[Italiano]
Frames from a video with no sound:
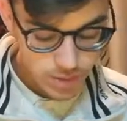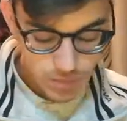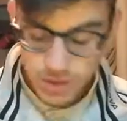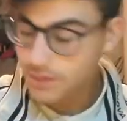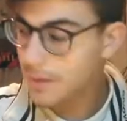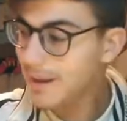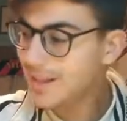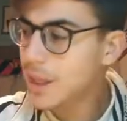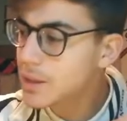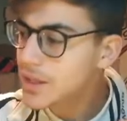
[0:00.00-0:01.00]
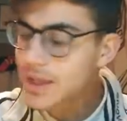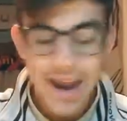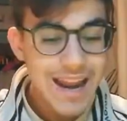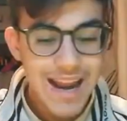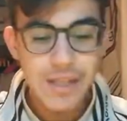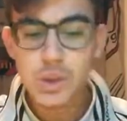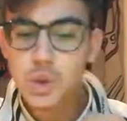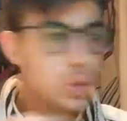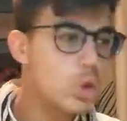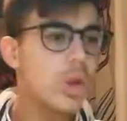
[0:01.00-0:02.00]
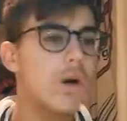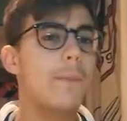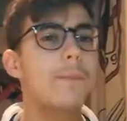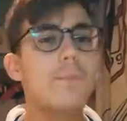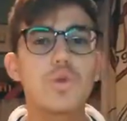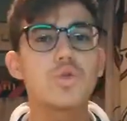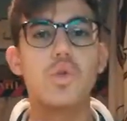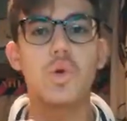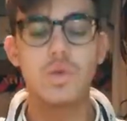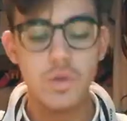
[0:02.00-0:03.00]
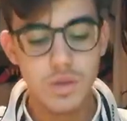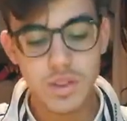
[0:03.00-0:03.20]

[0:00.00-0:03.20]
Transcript: Oggi veramente Reina assurdo, mostruoso,